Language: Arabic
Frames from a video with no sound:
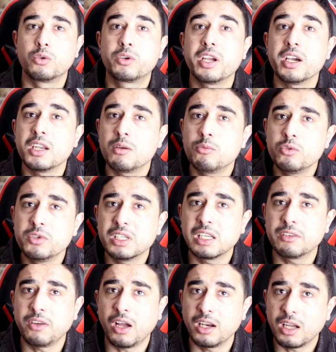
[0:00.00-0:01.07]
وكان أبوه
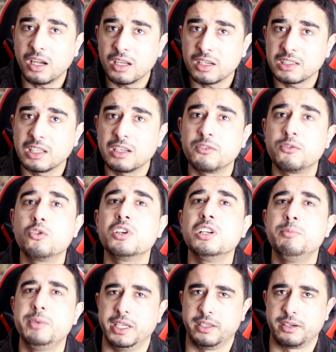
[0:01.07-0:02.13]
يقف على عارضة فوق
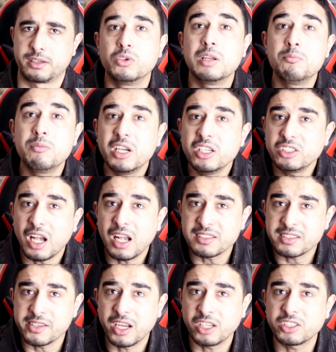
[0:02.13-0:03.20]
البئر ولما اجى
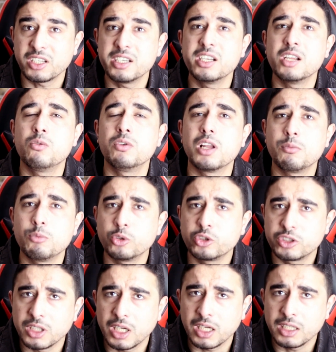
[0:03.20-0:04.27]
حسن عشان يناول أبوه
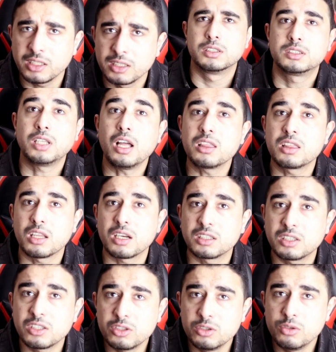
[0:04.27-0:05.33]
الشاي
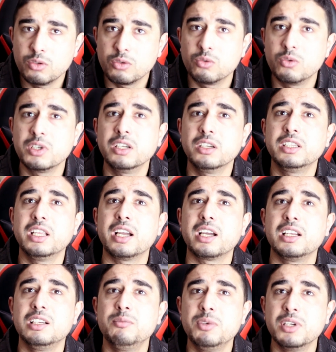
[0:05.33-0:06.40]
تعثرت رجله ووقع
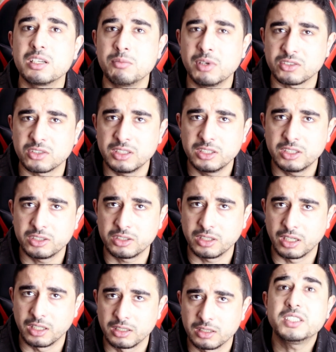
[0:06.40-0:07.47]
داخل البئر مع صينية
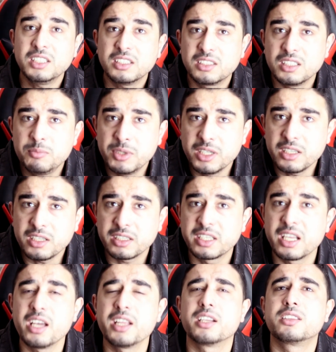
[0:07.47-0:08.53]
الشاي فتحة البئر
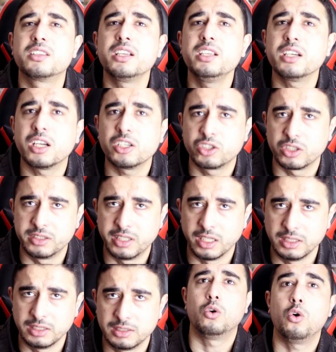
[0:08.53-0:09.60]
كانت ضيقة
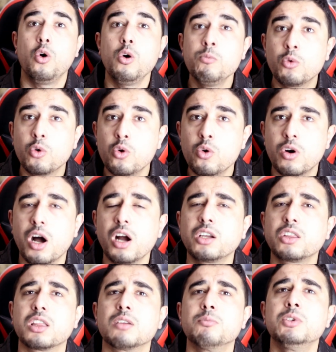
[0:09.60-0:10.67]
جدا وعمقه
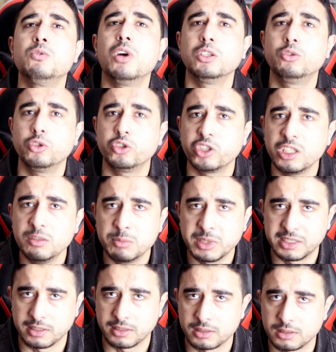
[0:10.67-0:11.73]
أكثر من 21
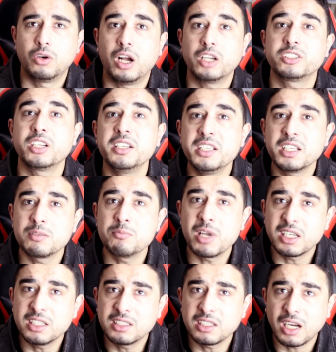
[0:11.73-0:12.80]
متر وعشان هيك ما
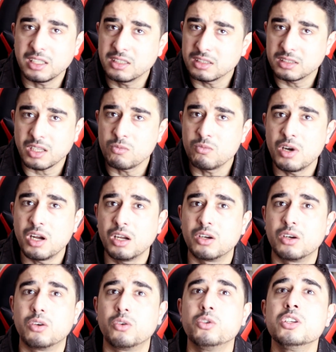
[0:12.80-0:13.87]
قدر حد
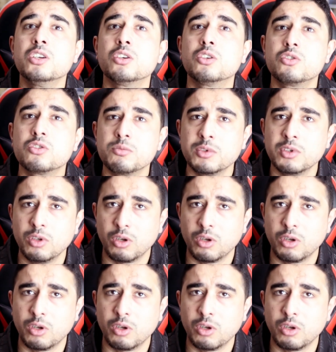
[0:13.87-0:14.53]
يتطوع وينقذه من